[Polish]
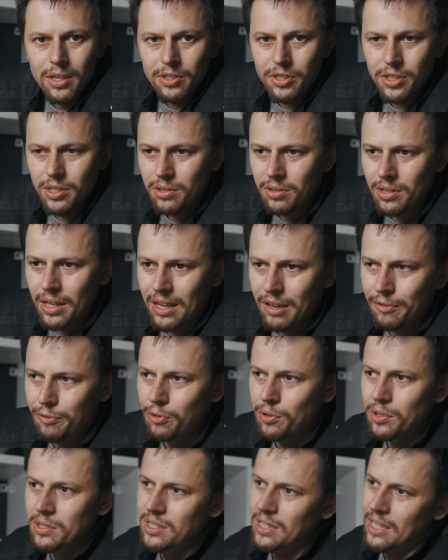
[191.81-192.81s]
czyli to taka
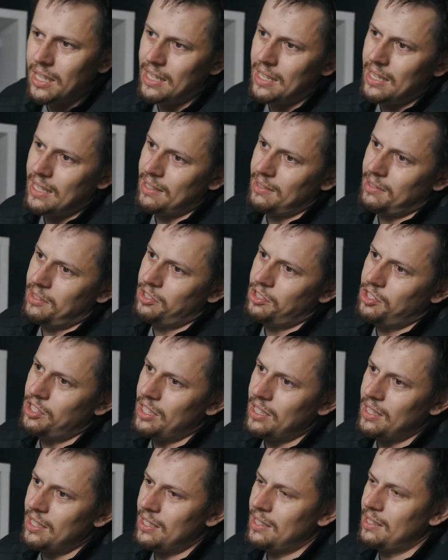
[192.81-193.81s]
funkcja,
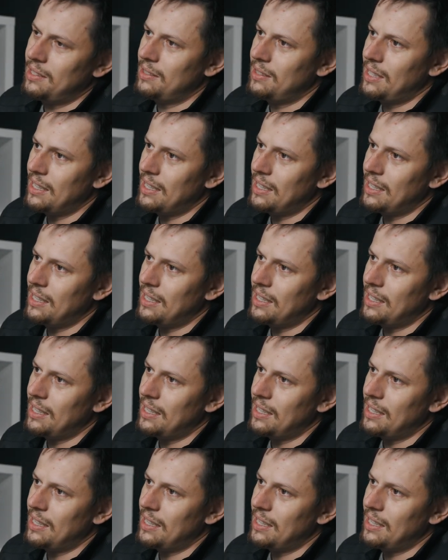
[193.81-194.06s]
gdzie